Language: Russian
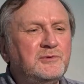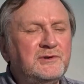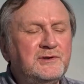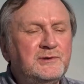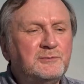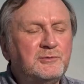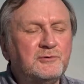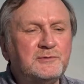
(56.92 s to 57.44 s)
после
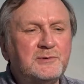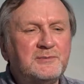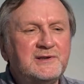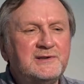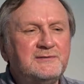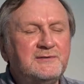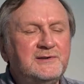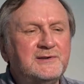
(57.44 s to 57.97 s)
дипломного
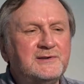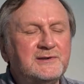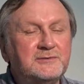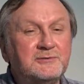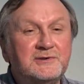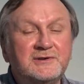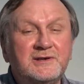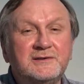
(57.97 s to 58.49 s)
образования,
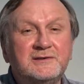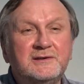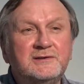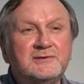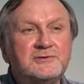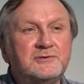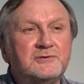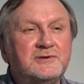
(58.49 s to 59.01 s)
которая
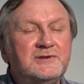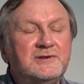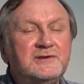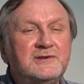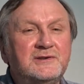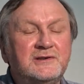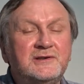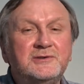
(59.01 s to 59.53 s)
сказала, что они
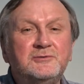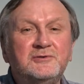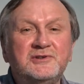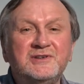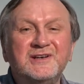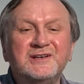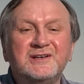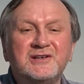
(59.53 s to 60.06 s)
исследуют
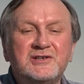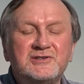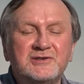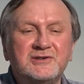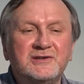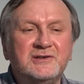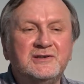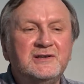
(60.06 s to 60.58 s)

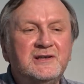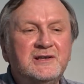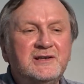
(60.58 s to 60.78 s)
неокрашенные